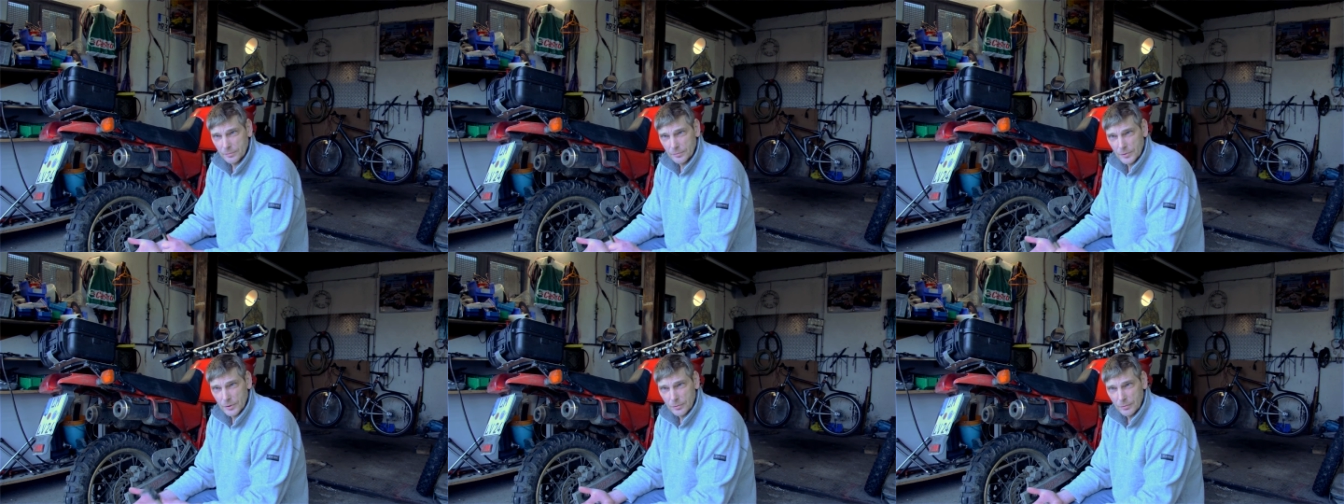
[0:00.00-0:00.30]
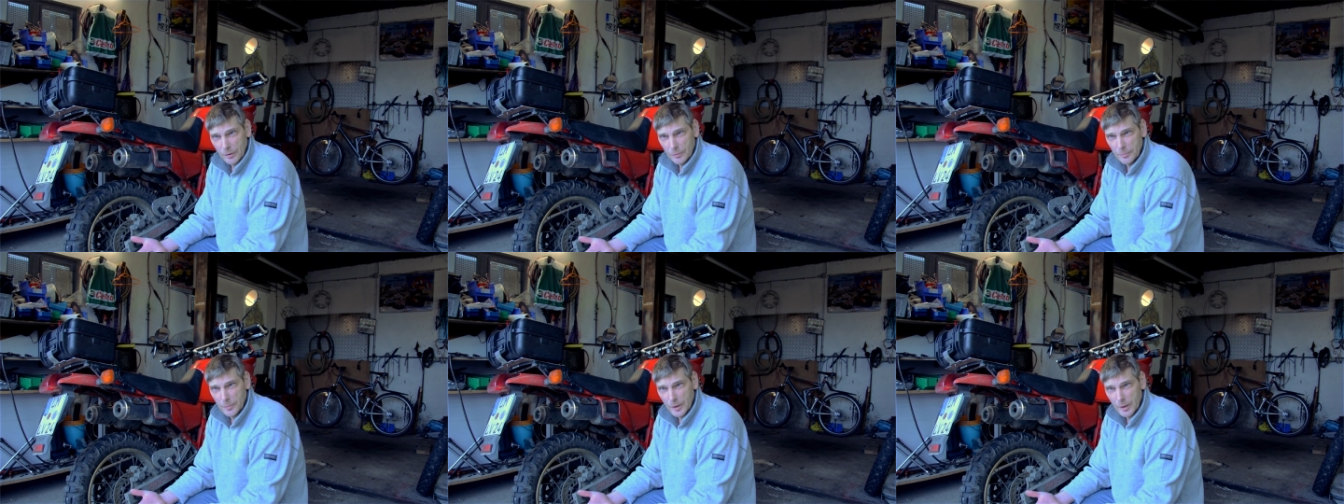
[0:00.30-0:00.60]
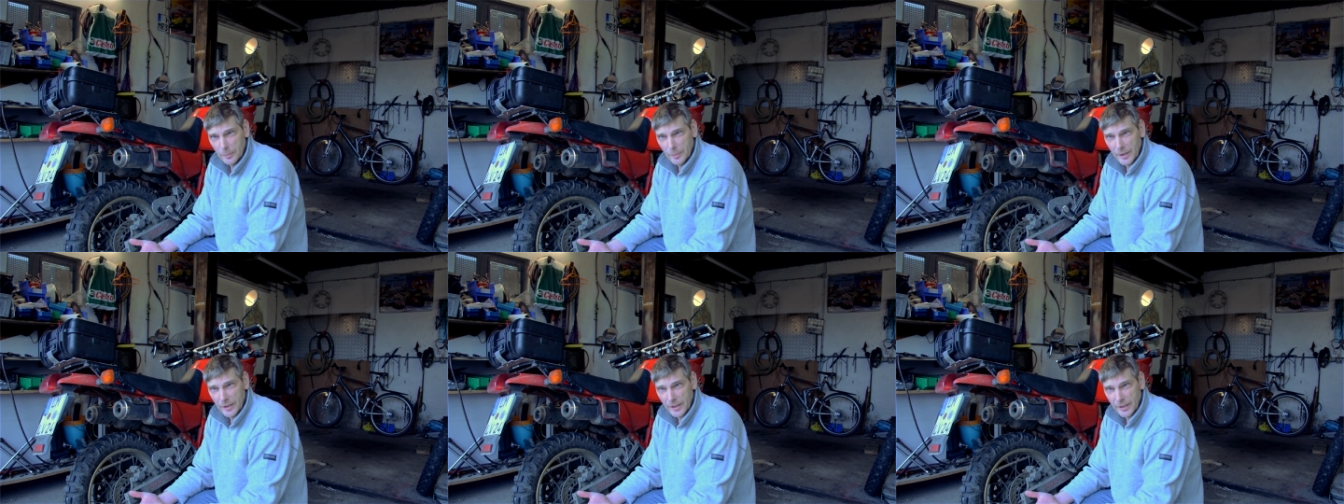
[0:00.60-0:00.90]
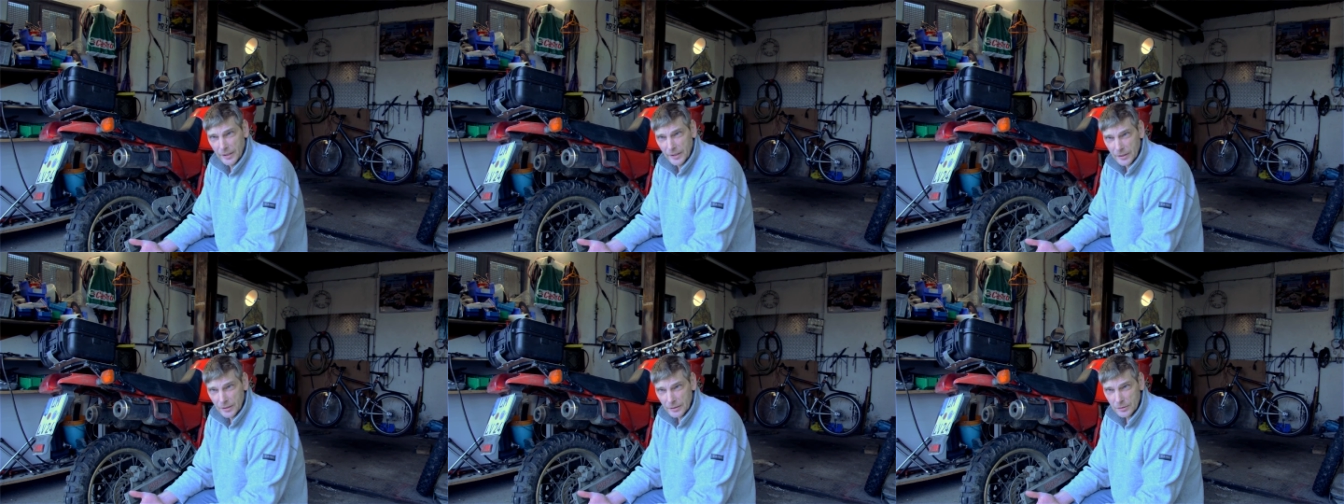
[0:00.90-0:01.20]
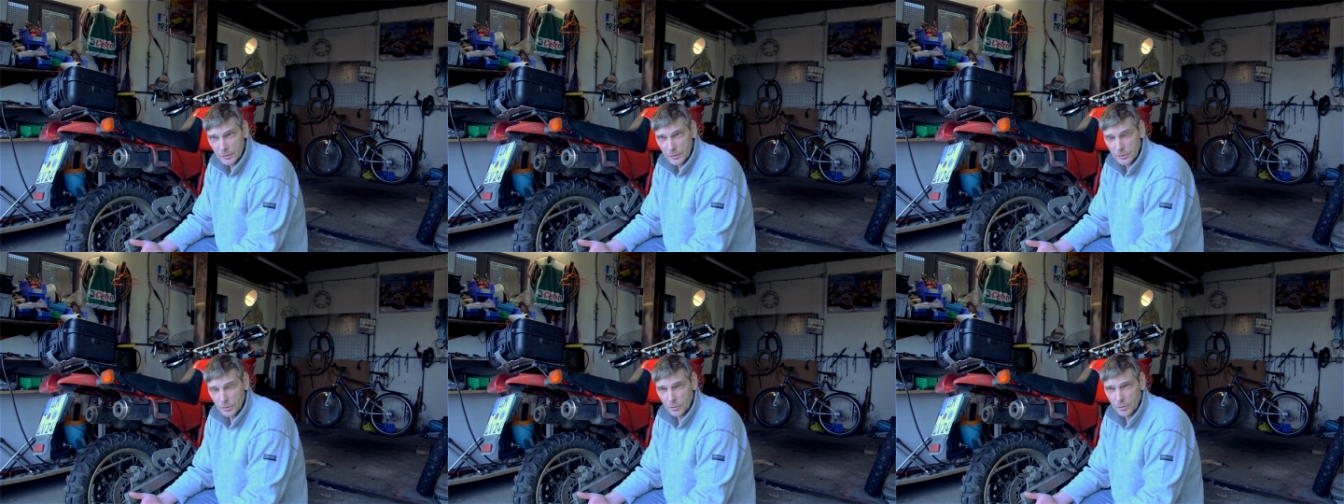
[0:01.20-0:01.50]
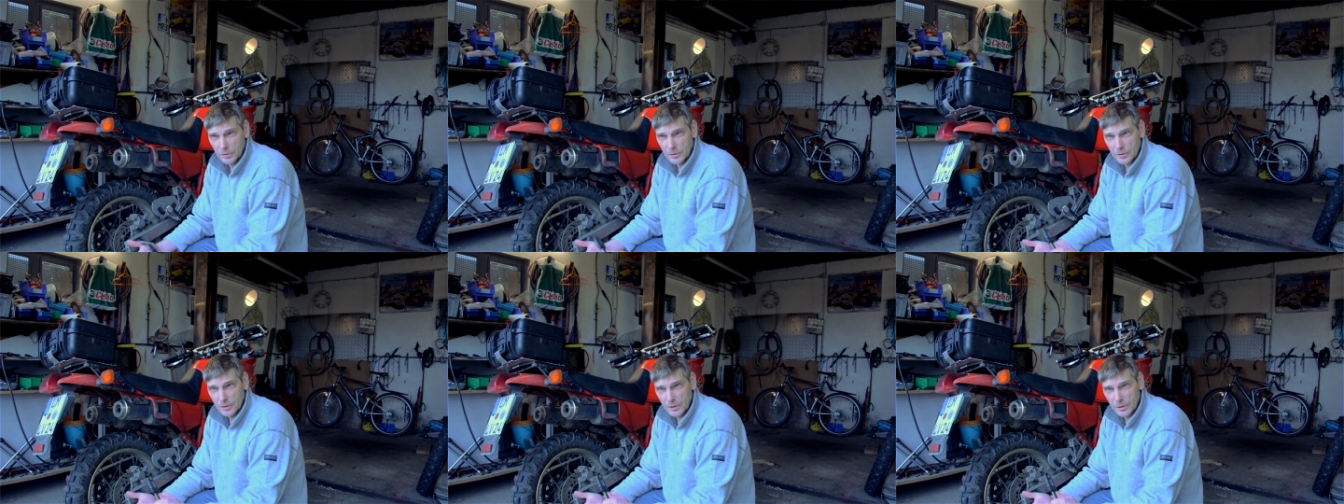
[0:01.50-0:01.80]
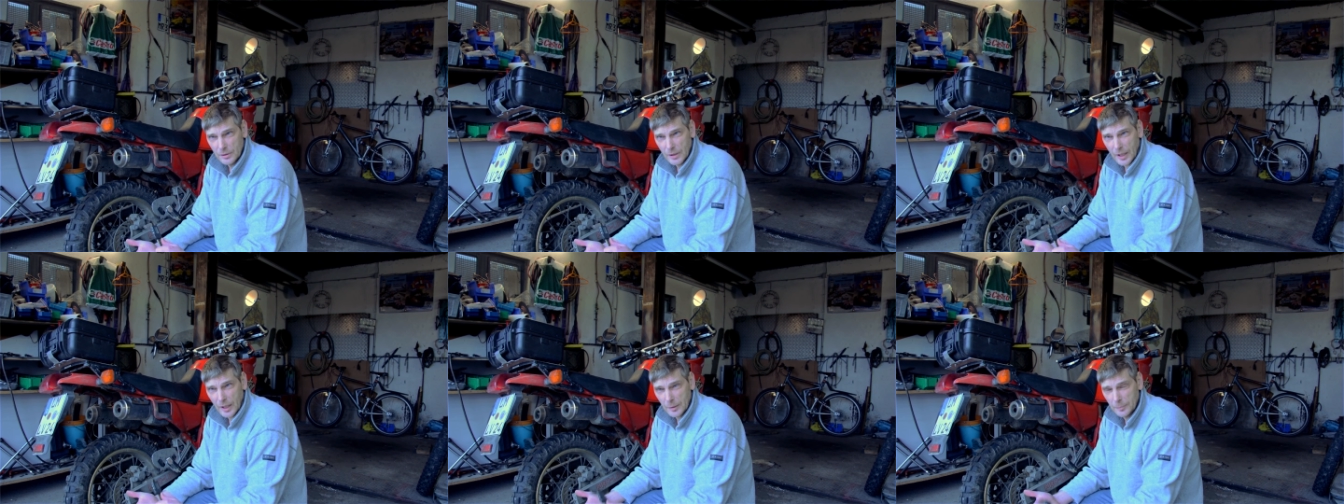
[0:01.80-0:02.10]
12 mm hinten und
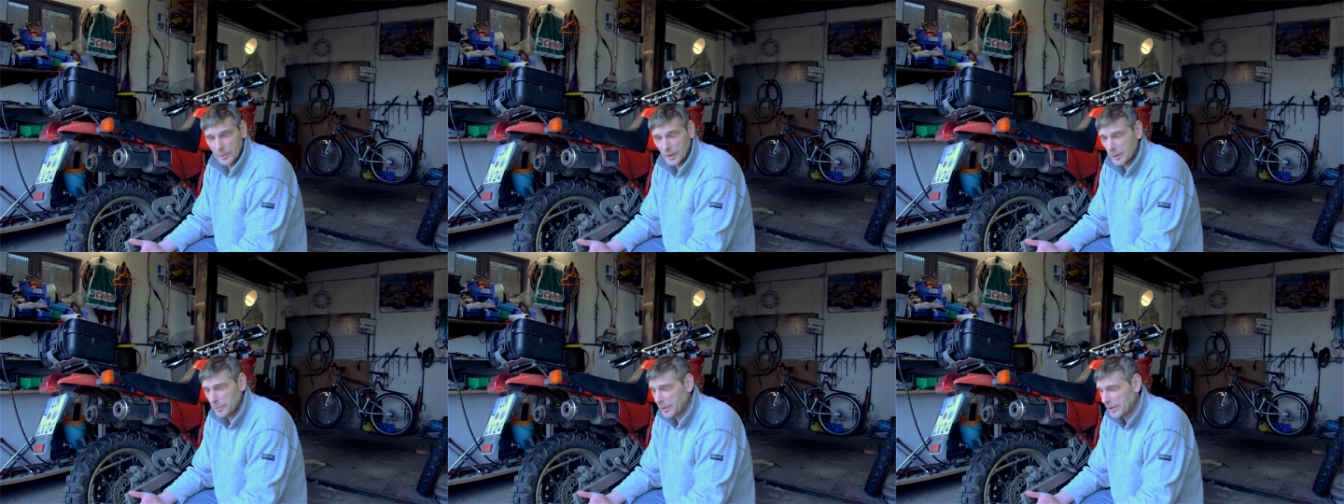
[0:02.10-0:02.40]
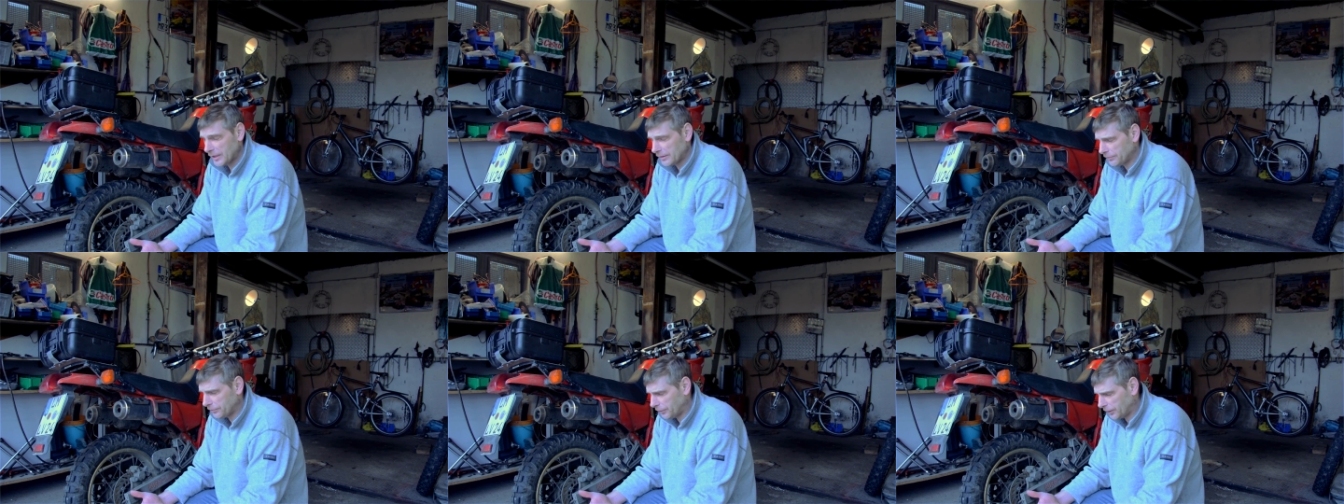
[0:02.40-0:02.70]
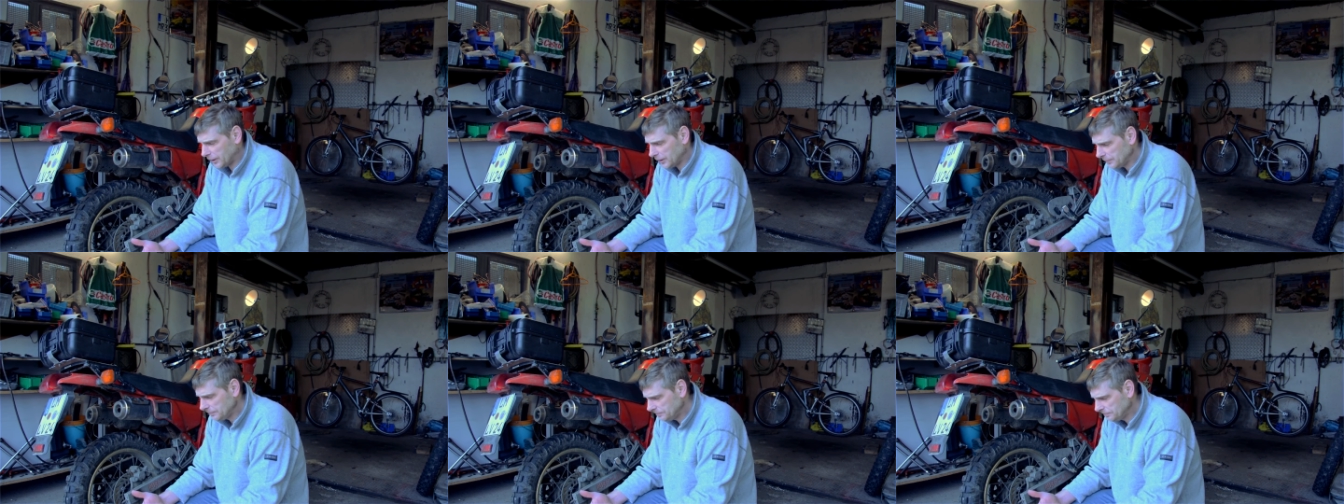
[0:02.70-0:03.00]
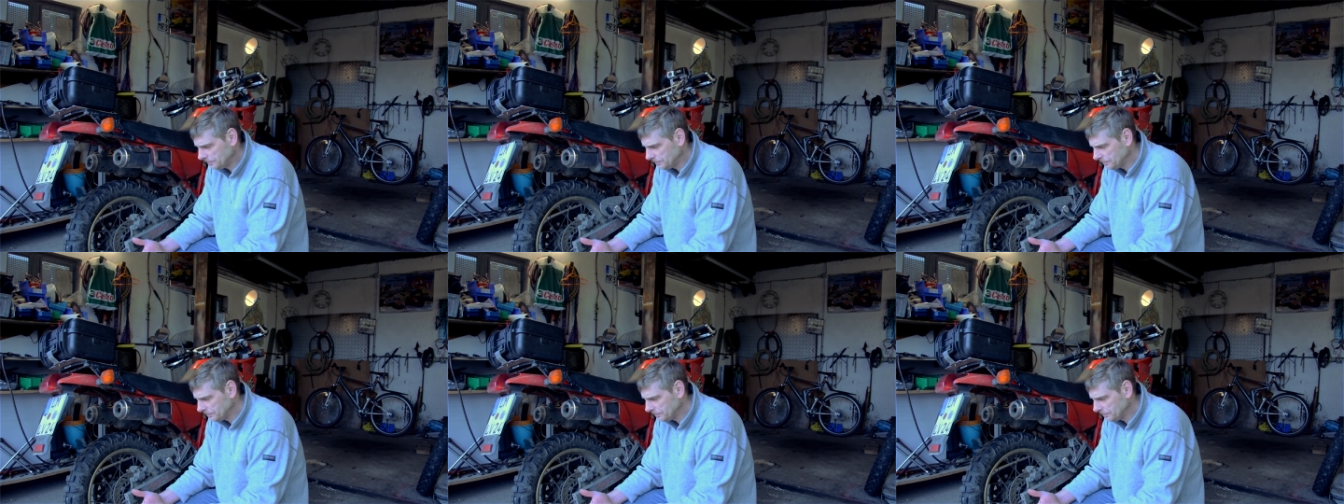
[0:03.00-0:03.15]
8 mm vorne.